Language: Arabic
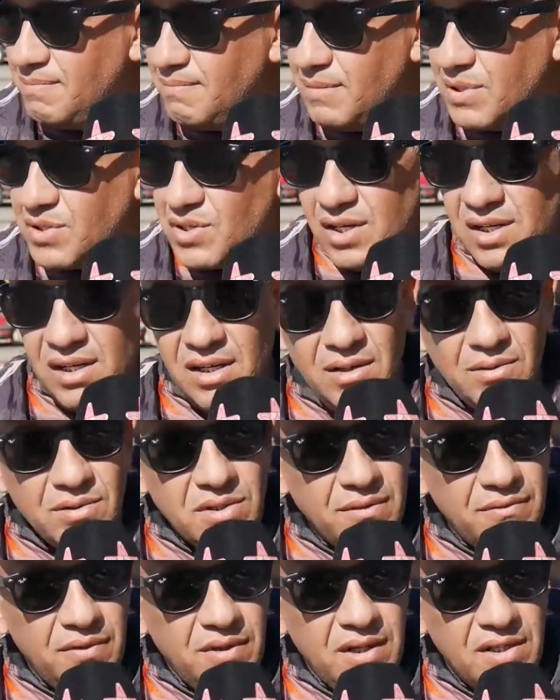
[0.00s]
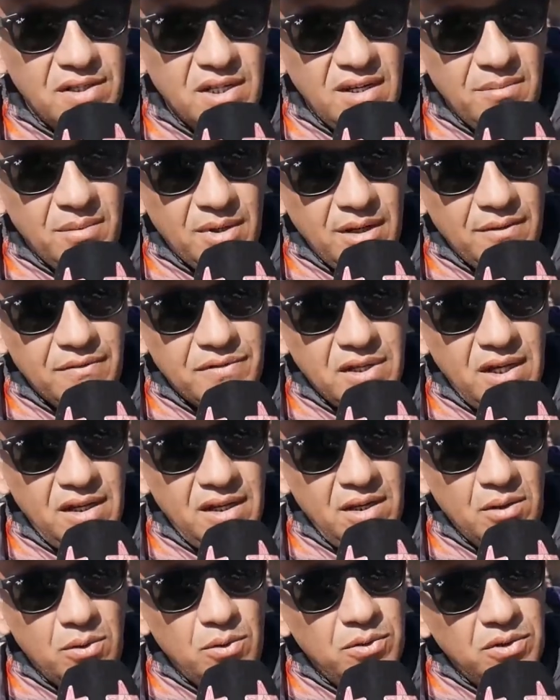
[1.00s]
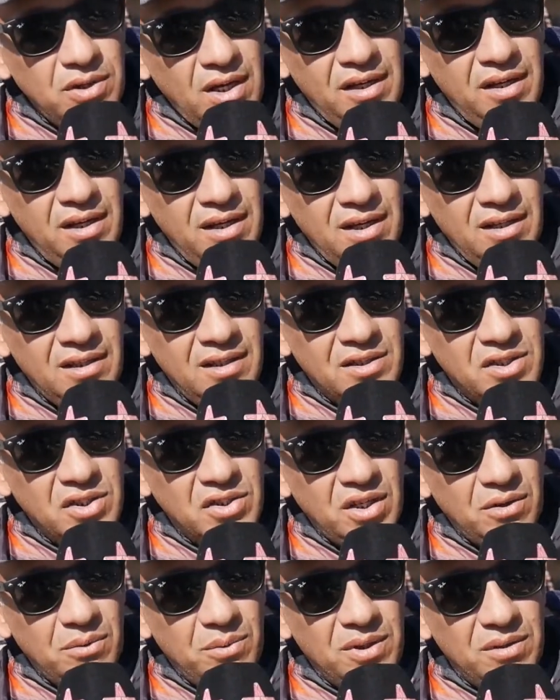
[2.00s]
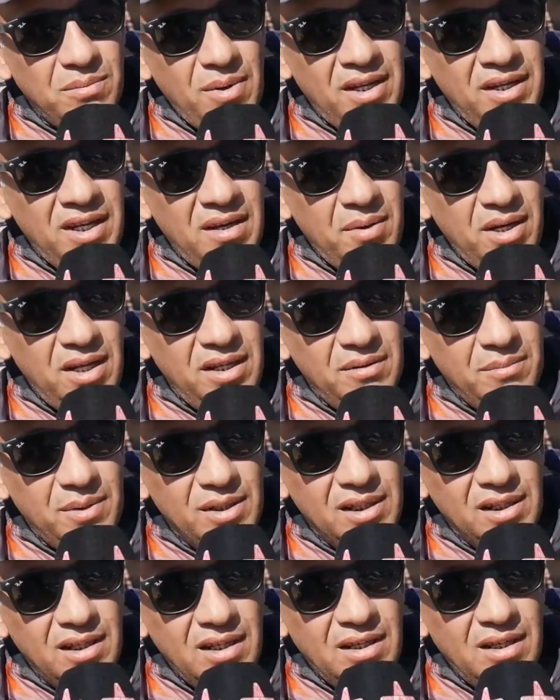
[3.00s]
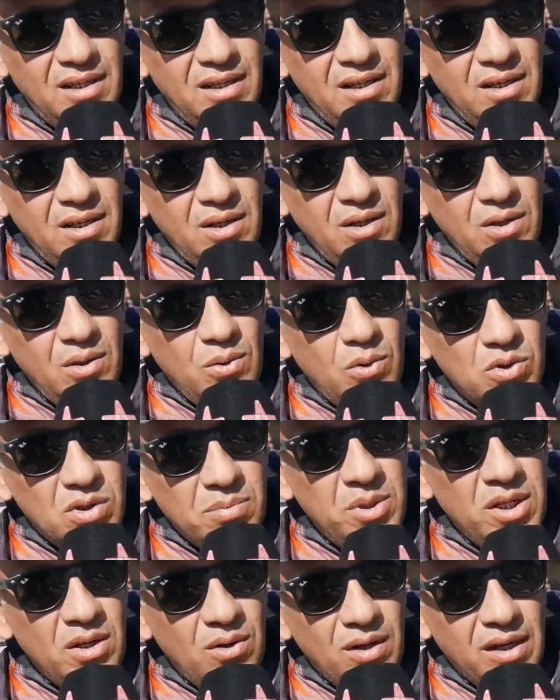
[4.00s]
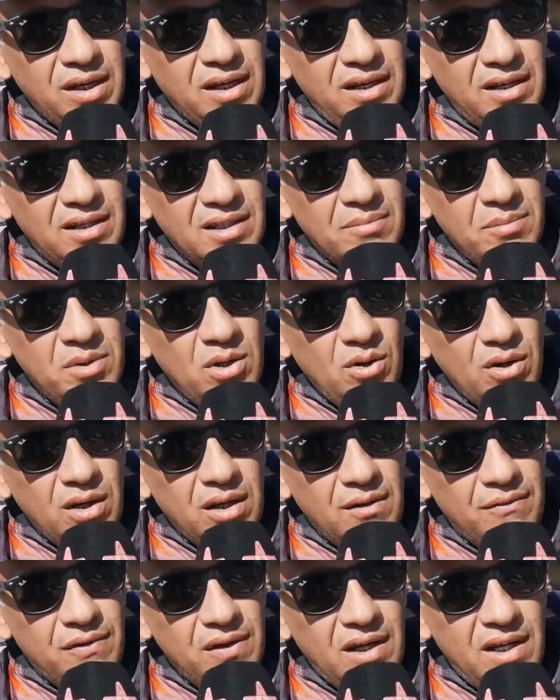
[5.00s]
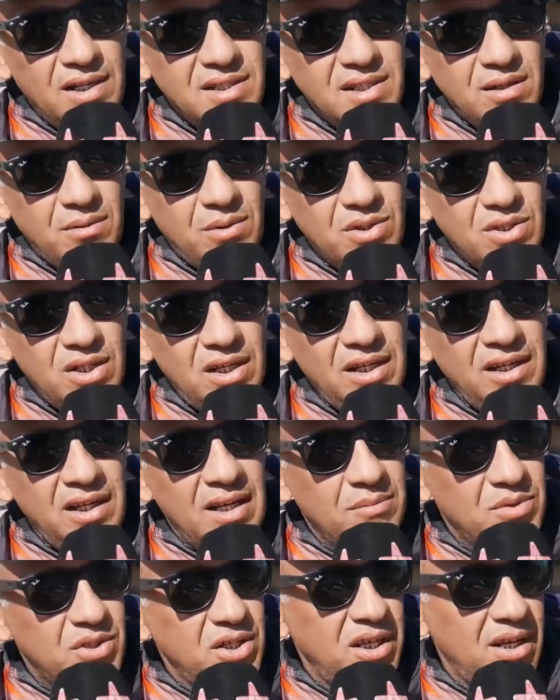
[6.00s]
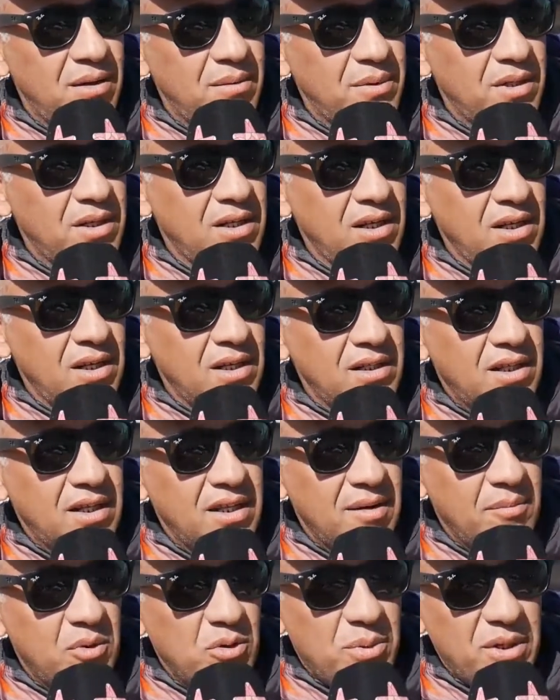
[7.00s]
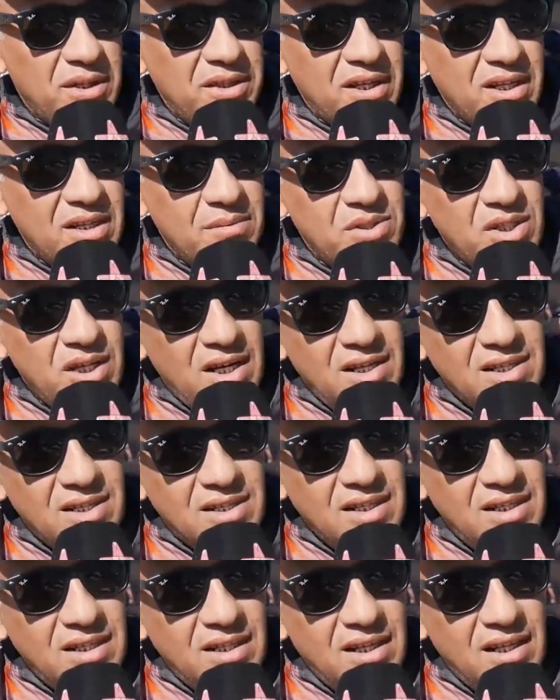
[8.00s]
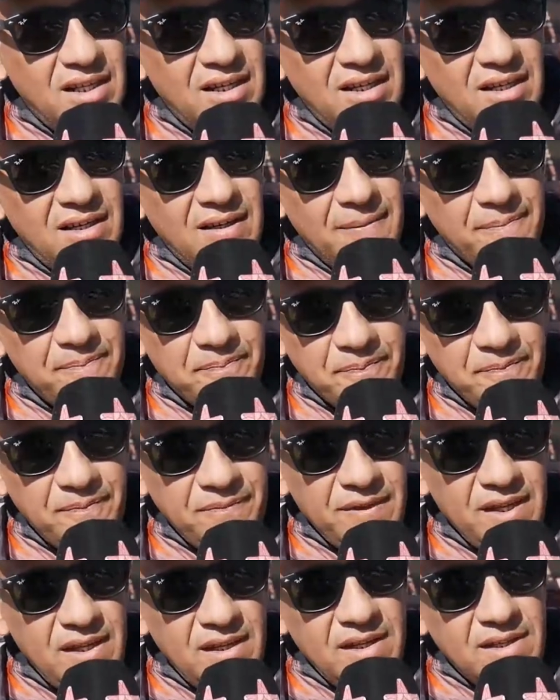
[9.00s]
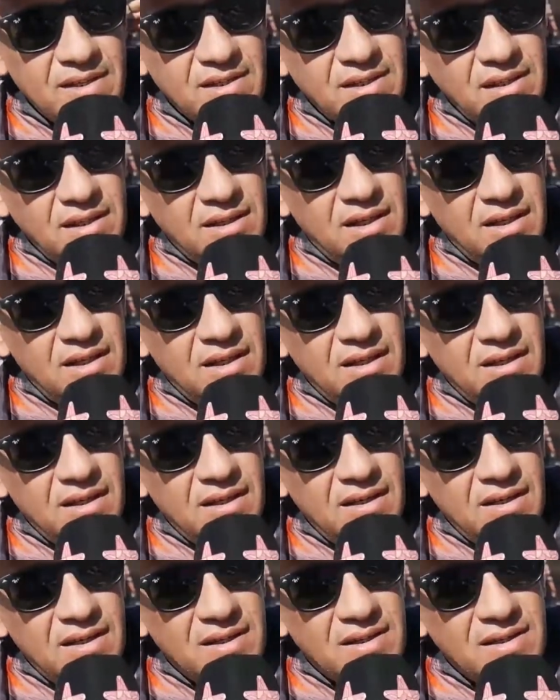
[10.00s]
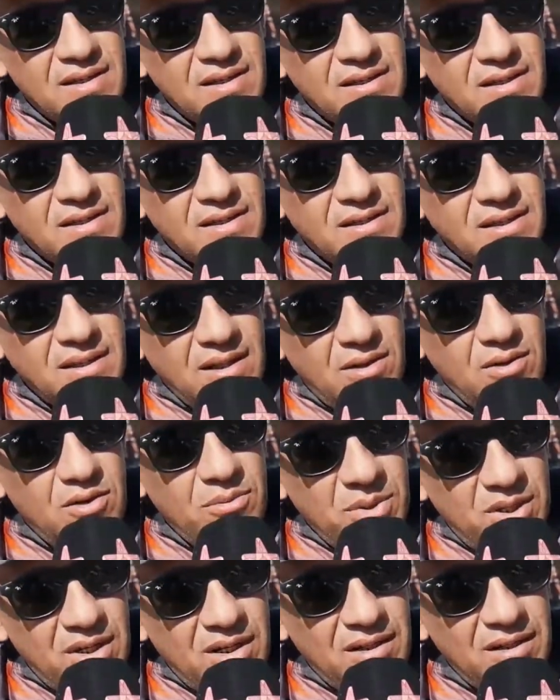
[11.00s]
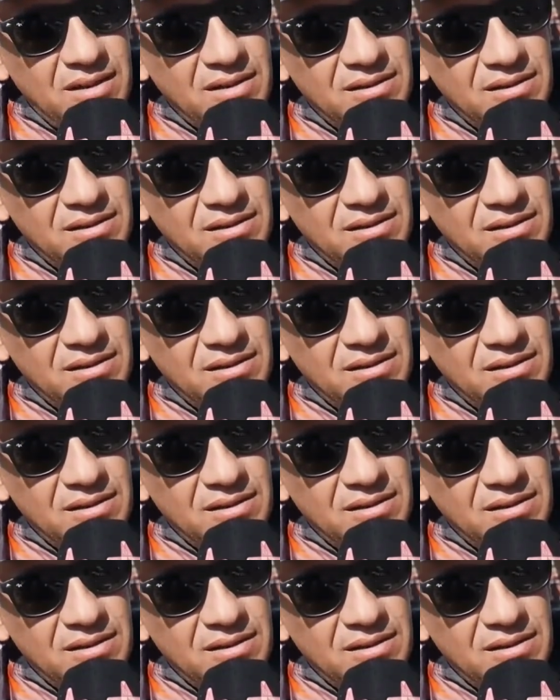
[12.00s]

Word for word: ما شاء الله وصافي الناس راه مكرفصه انا كنت حنايا عندنا شي تعويض بحالنا بحال عباد الله ونتمنوا الخير نتمنوا الخير في الله عز وجل لان مشينا درنا مبادرات مشينا عند سيد سيد سيد العمده